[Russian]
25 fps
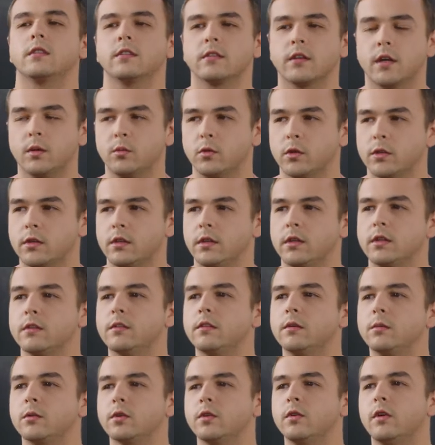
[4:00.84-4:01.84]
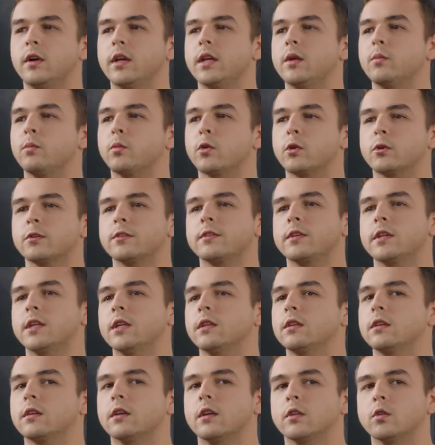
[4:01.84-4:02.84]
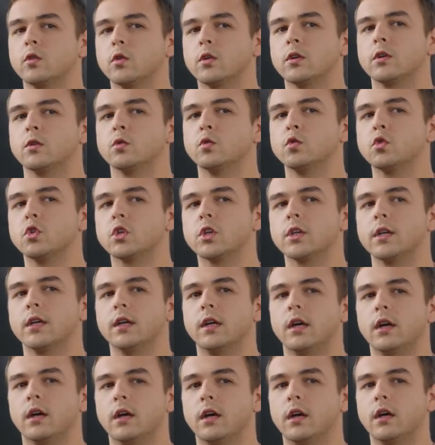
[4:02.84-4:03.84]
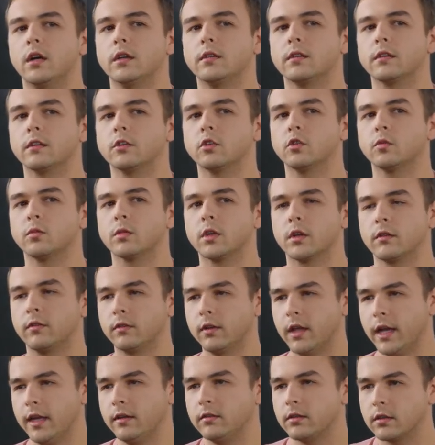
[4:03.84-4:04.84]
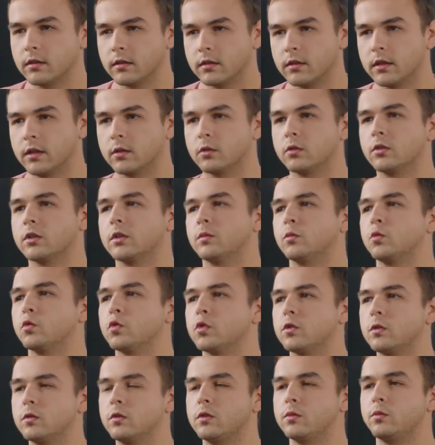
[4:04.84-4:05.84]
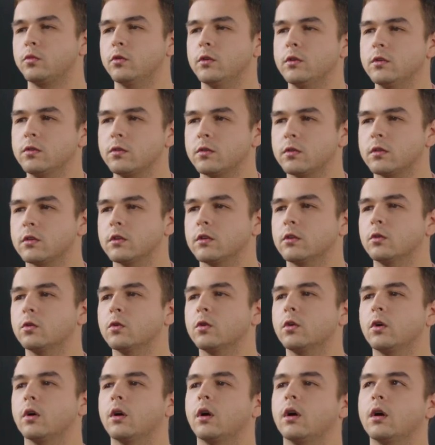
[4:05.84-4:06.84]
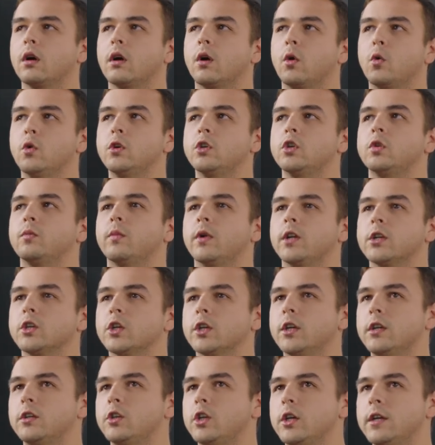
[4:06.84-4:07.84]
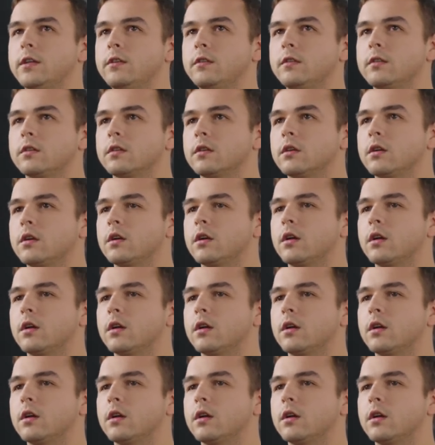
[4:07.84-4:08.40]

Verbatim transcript: разработки. Mm -hmm. Если мы говорим про среды, которые уже, скажем так, в лайве, которыми уже люди пользуются, то очень большая часть